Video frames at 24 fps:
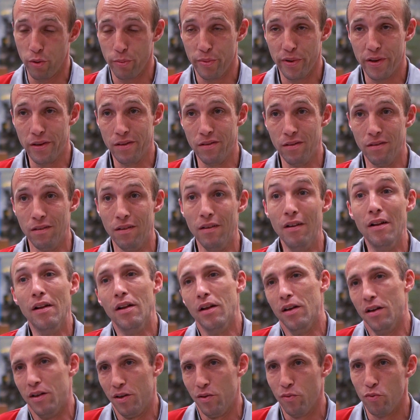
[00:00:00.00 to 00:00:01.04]
en panne,
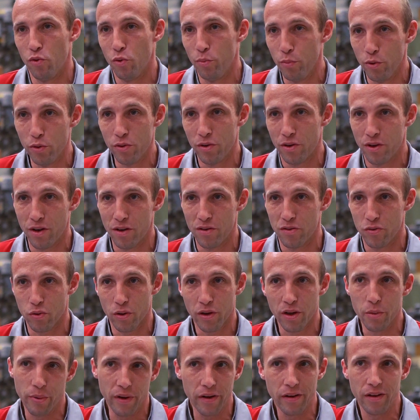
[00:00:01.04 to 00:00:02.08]
il vaut mieux qu'elle soit
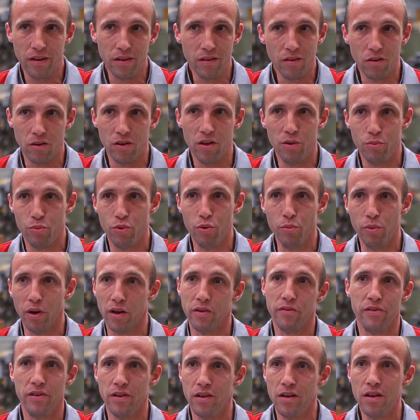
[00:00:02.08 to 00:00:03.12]
réparée dans les plus
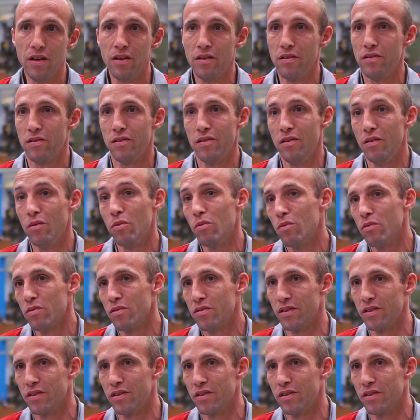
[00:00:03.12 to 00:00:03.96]
brefs délais, sinon